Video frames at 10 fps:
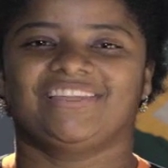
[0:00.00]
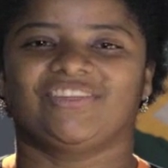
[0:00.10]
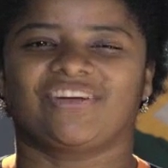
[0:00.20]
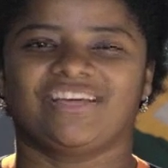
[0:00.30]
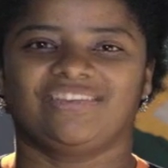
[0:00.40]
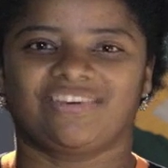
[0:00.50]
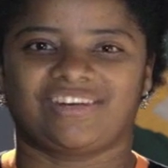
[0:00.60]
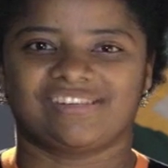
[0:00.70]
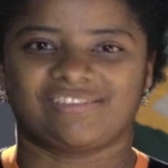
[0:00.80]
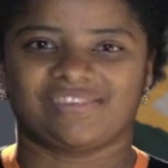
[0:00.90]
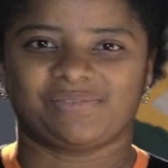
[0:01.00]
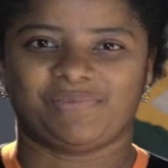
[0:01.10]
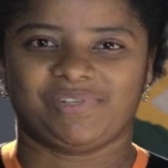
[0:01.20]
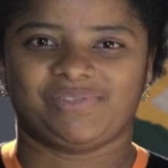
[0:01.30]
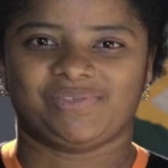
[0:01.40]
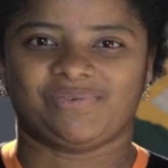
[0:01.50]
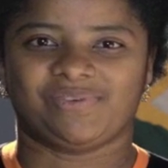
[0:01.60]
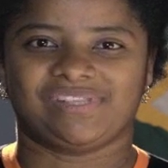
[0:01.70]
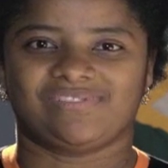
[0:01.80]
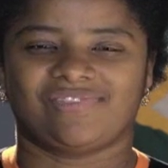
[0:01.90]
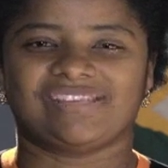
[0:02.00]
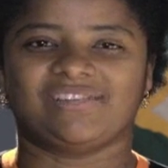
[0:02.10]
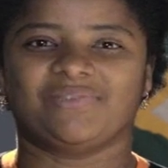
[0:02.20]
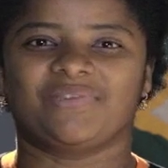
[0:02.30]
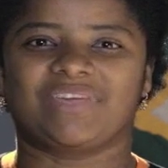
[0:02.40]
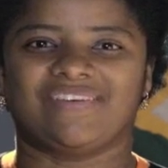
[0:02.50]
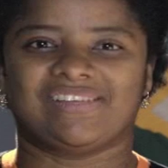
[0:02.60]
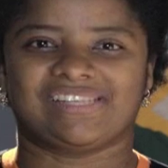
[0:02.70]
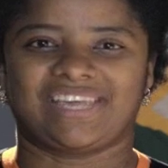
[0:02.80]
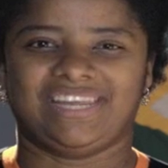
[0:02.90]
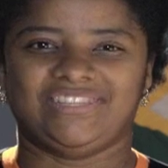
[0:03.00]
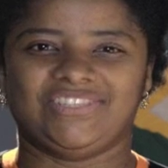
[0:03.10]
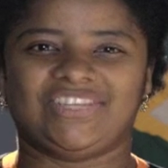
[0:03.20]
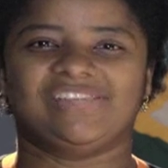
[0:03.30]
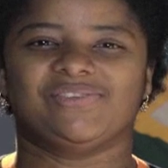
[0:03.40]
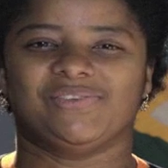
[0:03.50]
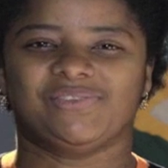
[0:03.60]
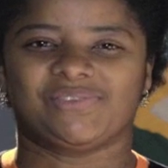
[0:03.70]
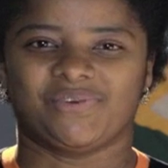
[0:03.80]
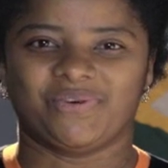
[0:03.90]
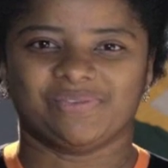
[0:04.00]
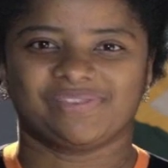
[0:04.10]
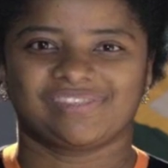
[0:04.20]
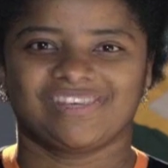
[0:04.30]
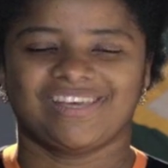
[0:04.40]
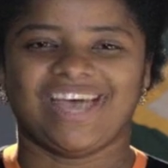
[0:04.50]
tocando o coração das pessoas, fazendo com que elas acreditem em seus sonhos,